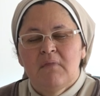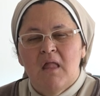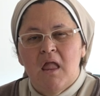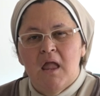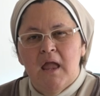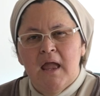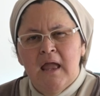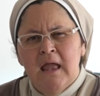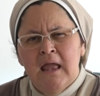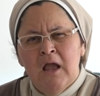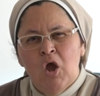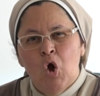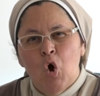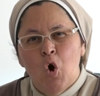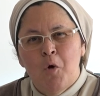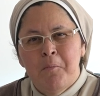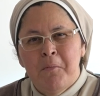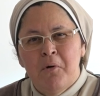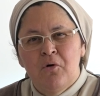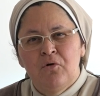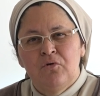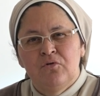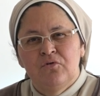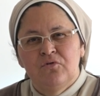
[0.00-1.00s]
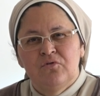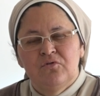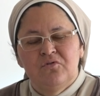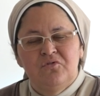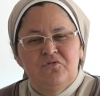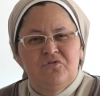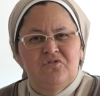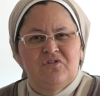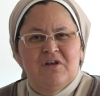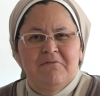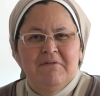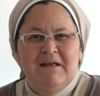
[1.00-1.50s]
eh, cómo
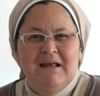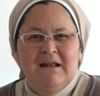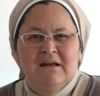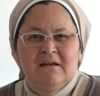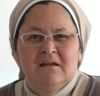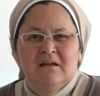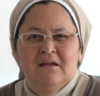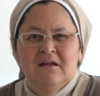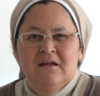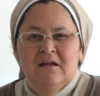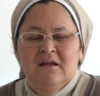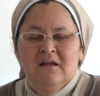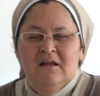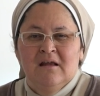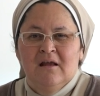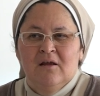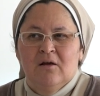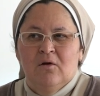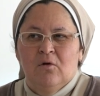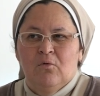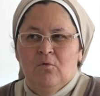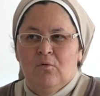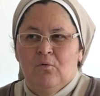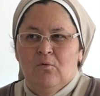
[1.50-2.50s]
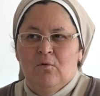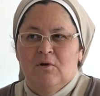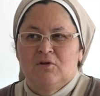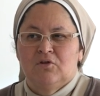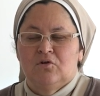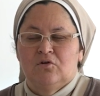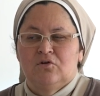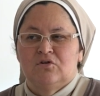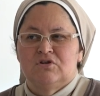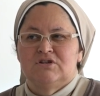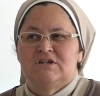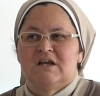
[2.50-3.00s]
saber
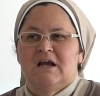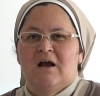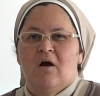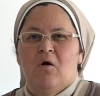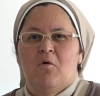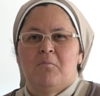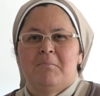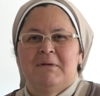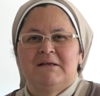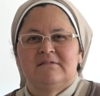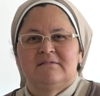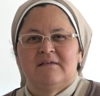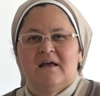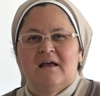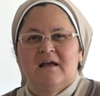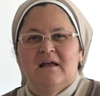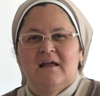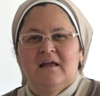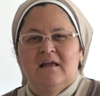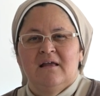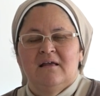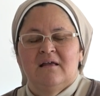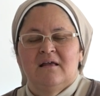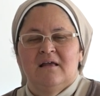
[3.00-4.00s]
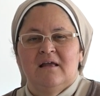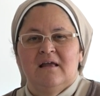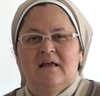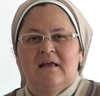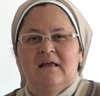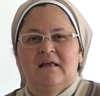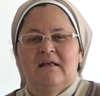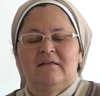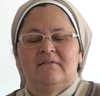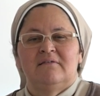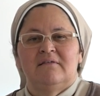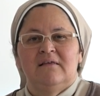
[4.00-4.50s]
cuando nos llega un mensaje,
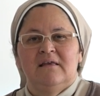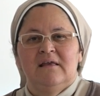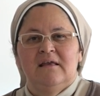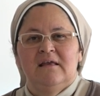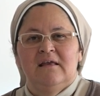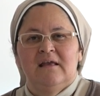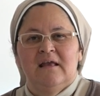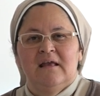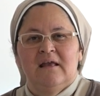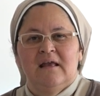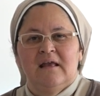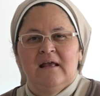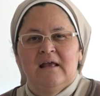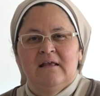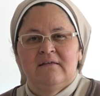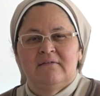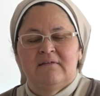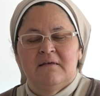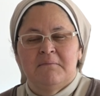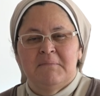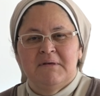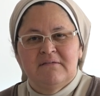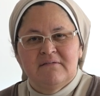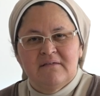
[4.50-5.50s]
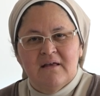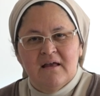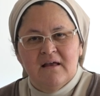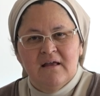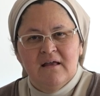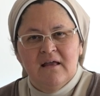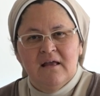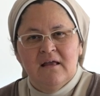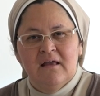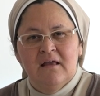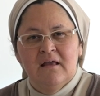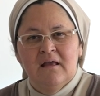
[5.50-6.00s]
eh, si ese
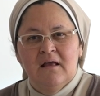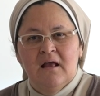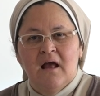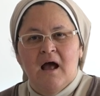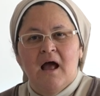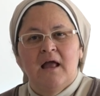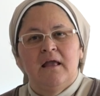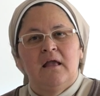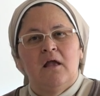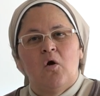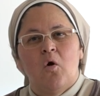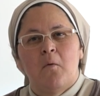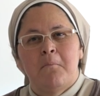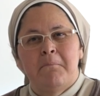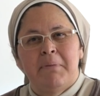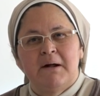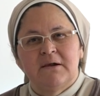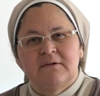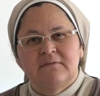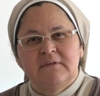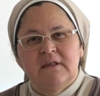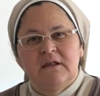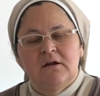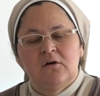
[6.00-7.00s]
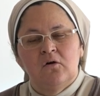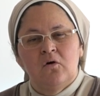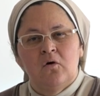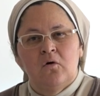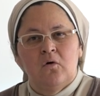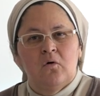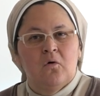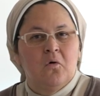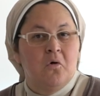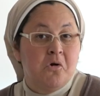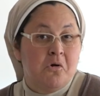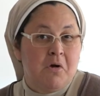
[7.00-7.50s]
mensaje hay que compartirlo
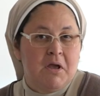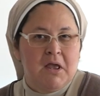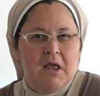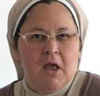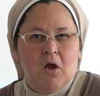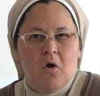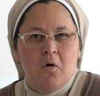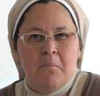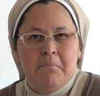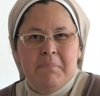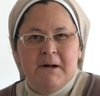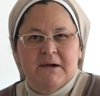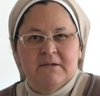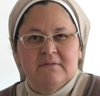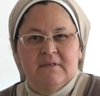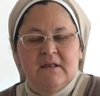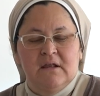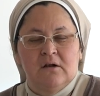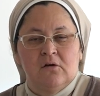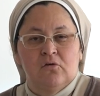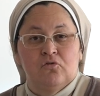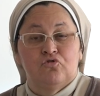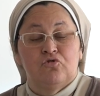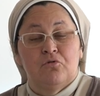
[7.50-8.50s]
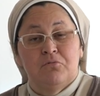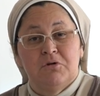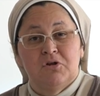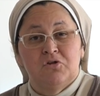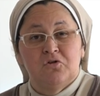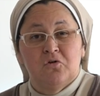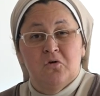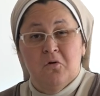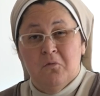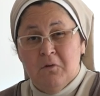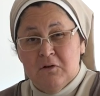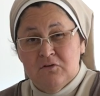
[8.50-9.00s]
o no hay que compartirlo, sobre
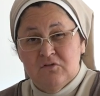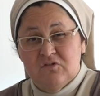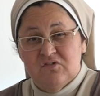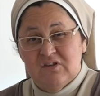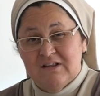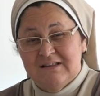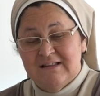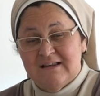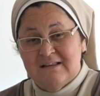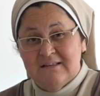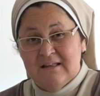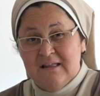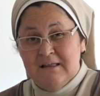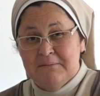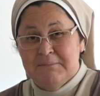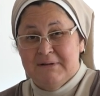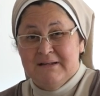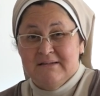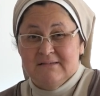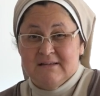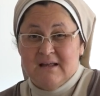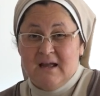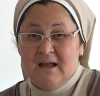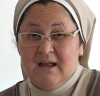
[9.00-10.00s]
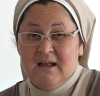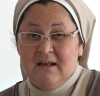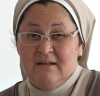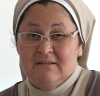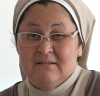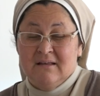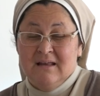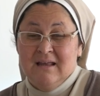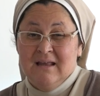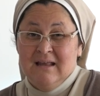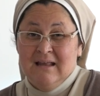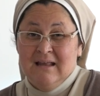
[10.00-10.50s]
todo cuando se trata de mensajes